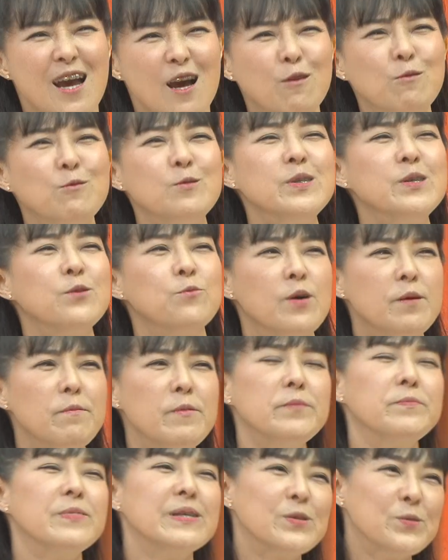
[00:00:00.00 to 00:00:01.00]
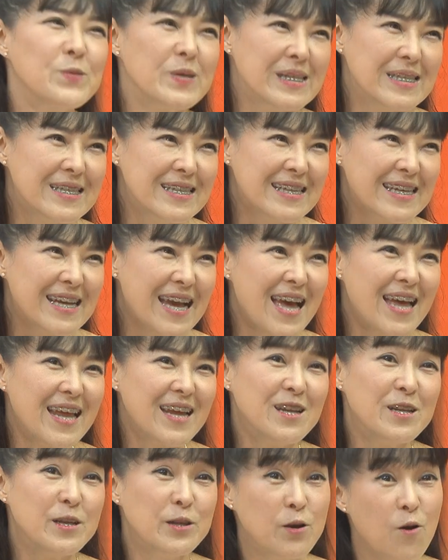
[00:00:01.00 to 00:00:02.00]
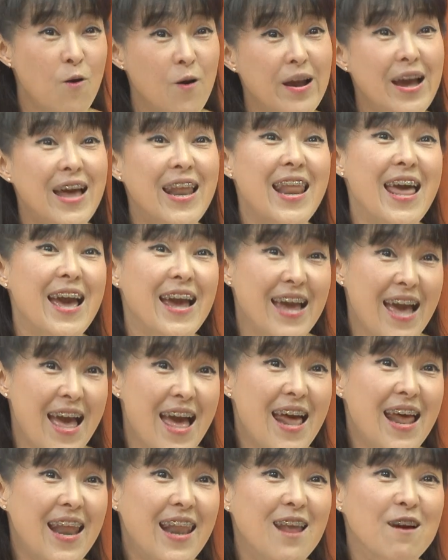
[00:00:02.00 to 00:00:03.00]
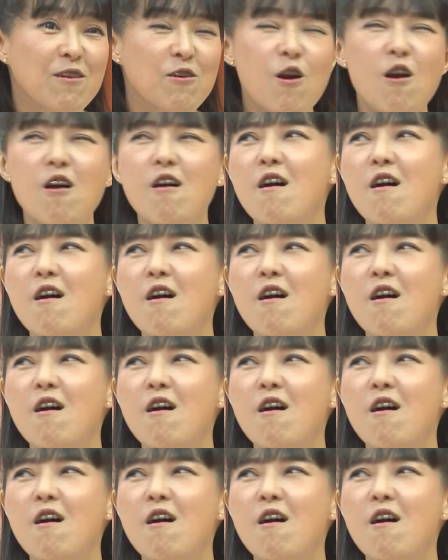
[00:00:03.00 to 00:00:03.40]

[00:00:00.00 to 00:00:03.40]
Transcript: เขารู้สึกว่ามันเป็นส่วนหนึ่งของการและการแล้วก็